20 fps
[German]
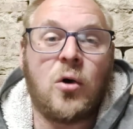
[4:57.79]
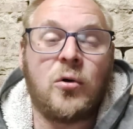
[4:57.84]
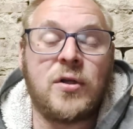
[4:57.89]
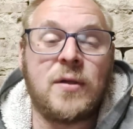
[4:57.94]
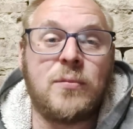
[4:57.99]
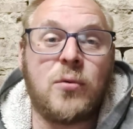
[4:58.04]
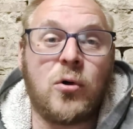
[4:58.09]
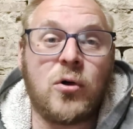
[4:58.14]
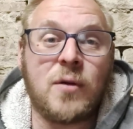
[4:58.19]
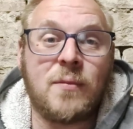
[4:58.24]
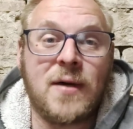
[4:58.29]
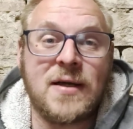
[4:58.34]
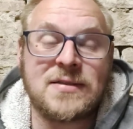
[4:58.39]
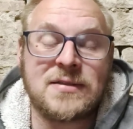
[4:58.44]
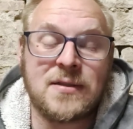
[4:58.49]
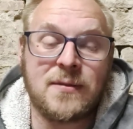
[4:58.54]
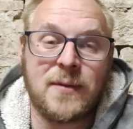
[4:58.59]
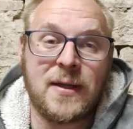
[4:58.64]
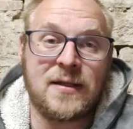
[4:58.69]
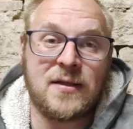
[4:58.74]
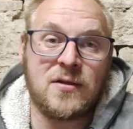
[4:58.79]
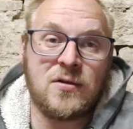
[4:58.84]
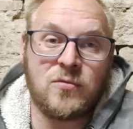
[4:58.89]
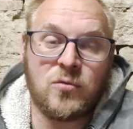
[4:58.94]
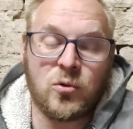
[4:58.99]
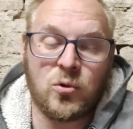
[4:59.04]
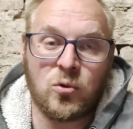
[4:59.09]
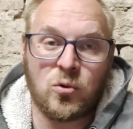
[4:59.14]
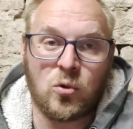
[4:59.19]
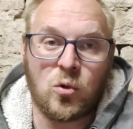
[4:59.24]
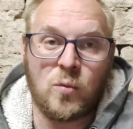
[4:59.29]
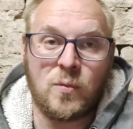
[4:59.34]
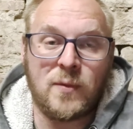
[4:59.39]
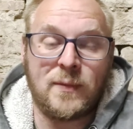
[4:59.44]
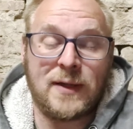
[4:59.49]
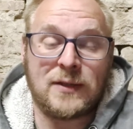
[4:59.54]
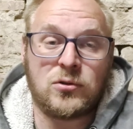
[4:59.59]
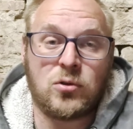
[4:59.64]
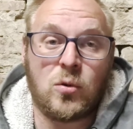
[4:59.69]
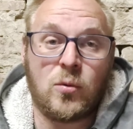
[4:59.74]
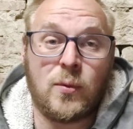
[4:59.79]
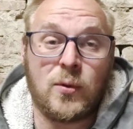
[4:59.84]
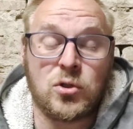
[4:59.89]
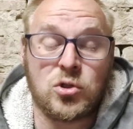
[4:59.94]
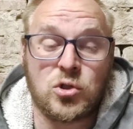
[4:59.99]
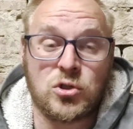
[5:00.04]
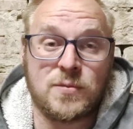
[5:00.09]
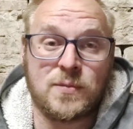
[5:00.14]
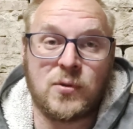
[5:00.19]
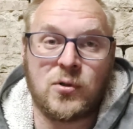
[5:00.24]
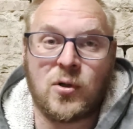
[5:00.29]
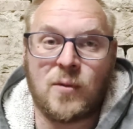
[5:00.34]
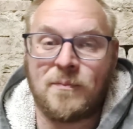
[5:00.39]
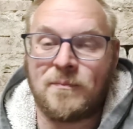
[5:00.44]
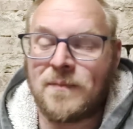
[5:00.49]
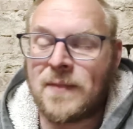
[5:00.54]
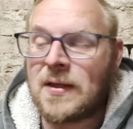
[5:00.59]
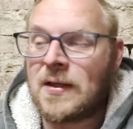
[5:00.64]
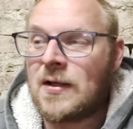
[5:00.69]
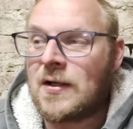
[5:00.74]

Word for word: Und der Bürgermeister hätte eine Wohnung oben im Erdobergeschoss bekommen.